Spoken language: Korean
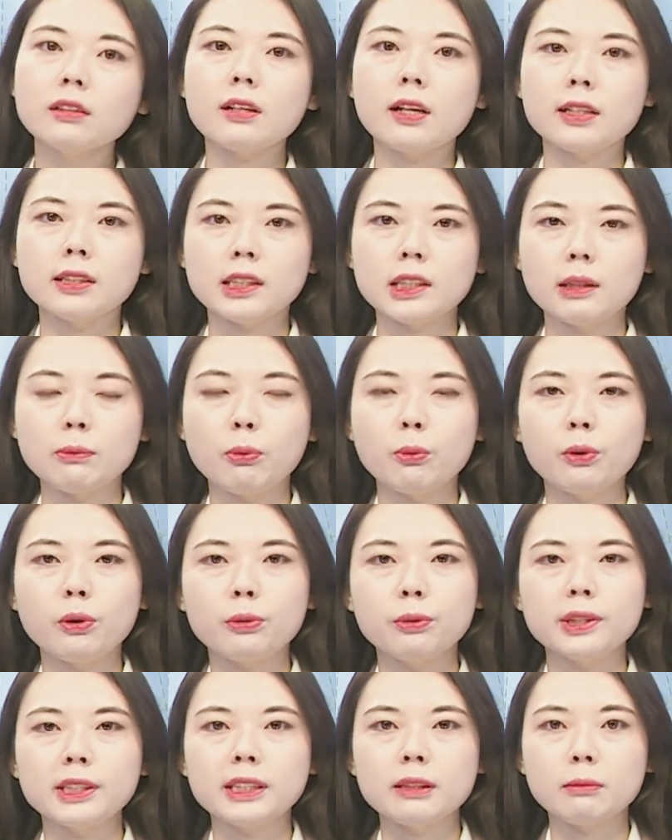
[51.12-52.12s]
날씨
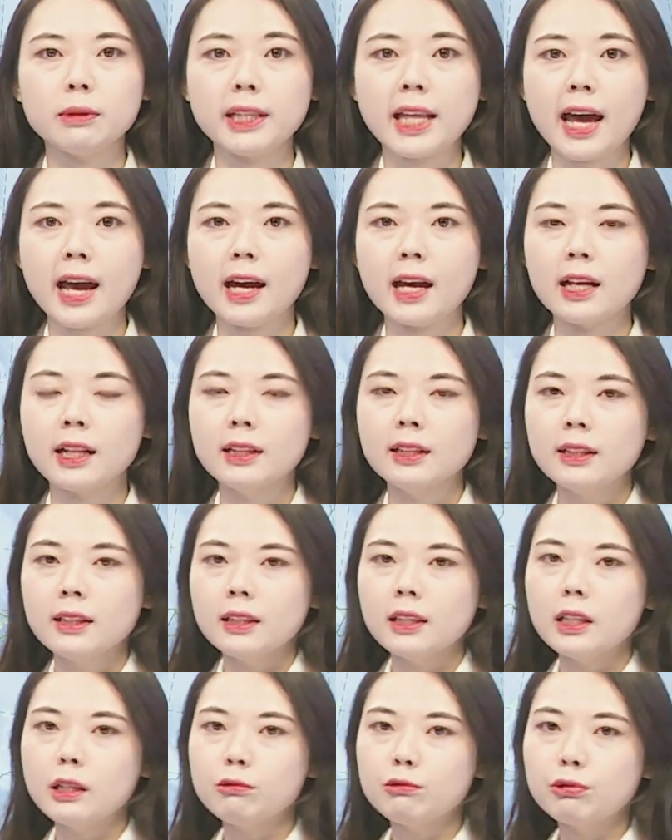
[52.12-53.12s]
보이고 있습니다.
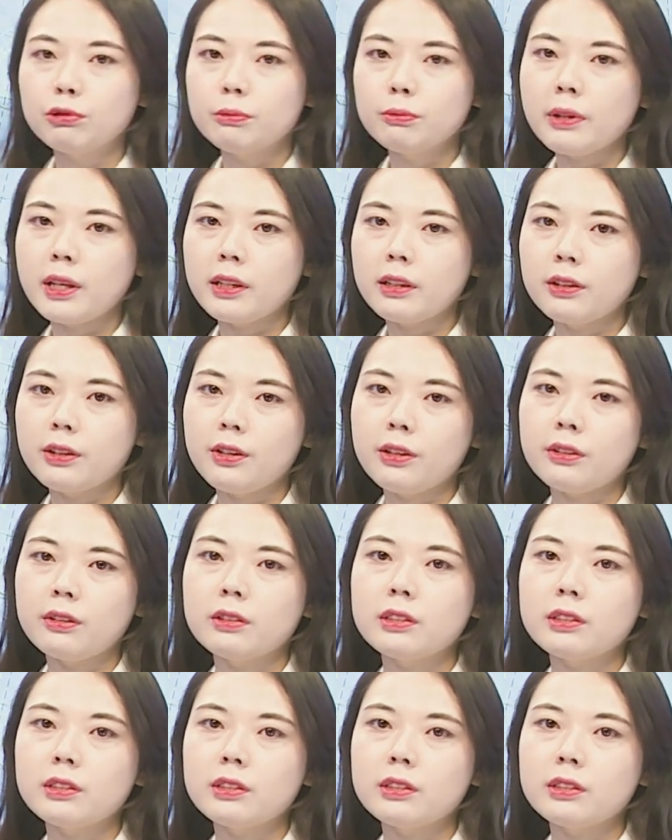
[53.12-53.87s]
이 구름대는요,